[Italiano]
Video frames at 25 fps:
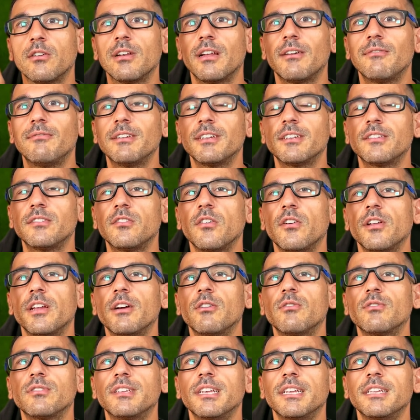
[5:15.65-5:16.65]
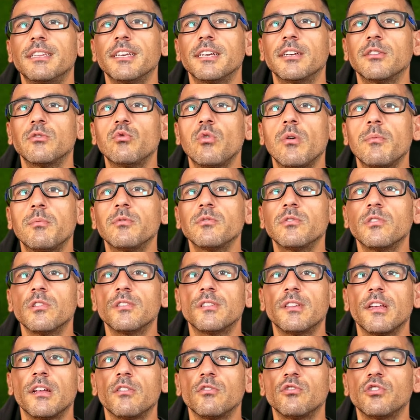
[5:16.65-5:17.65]
la versione Oxetic
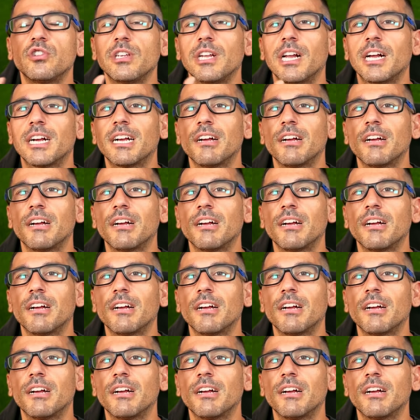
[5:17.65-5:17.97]
2.0 uscirà a